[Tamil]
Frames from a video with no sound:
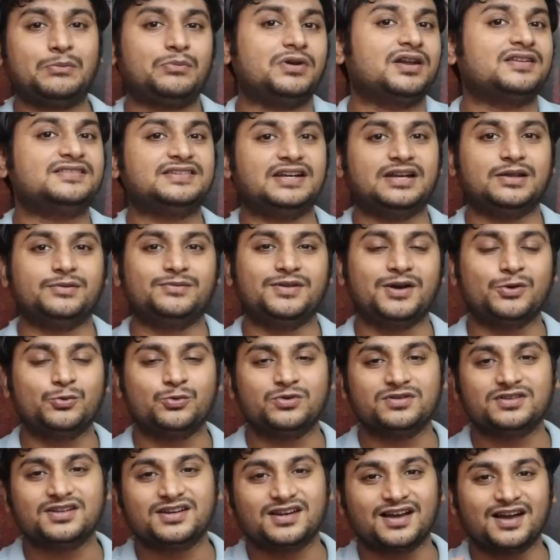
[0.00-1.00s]
கேமரா செட்டப் தான்
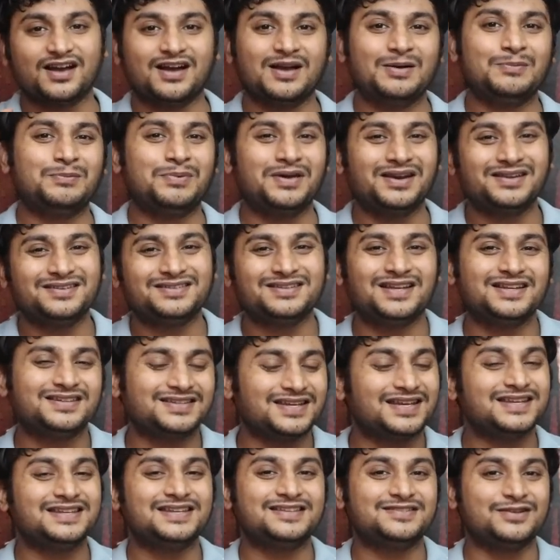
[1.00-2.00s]
கொடுத்துருக்காங்க பெருசாக
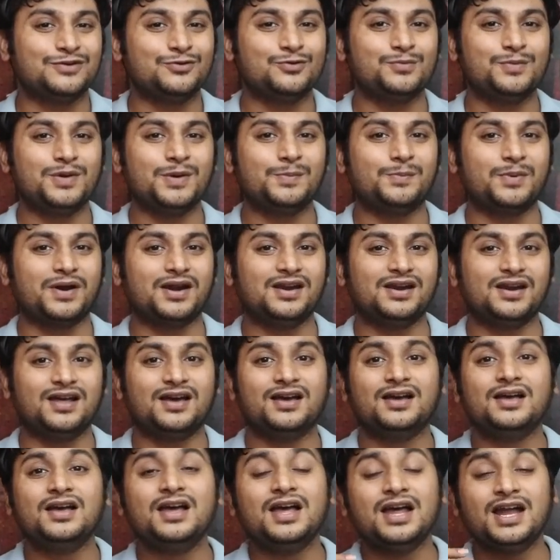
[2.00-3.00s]
சேஞ்சஸ் எதுவுமே பண்ணல
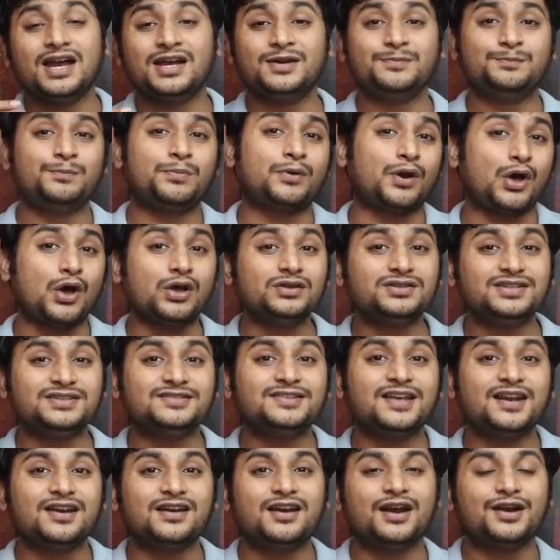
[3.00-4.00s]
அண்ட்
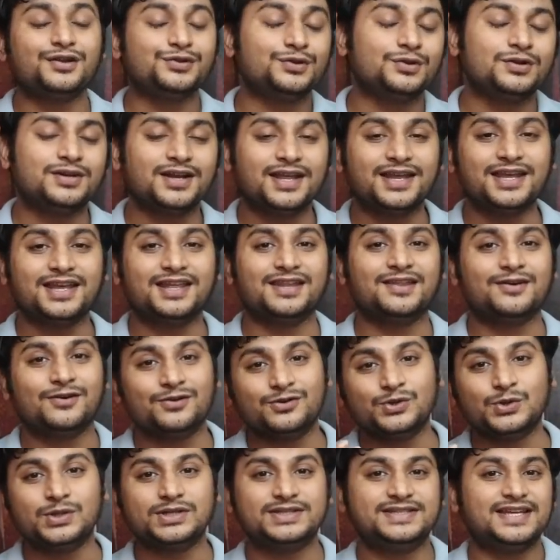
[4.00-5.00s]
ப்ராசஸர்னு எடுத்துட்டோம்னா இங்கே தான்
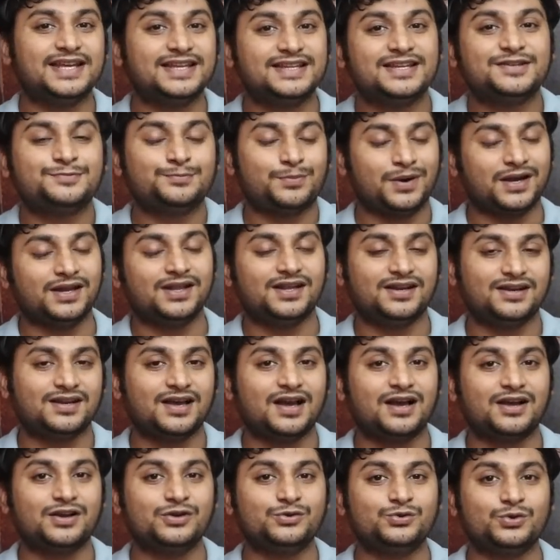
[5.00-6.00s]
வந்து சேஞ்சஸ்
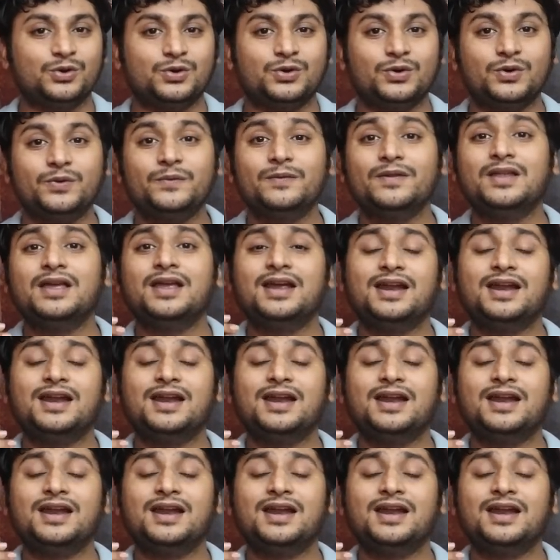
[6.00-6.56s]
பண்ணியிருக்காங்கன்னு சொல்லணும்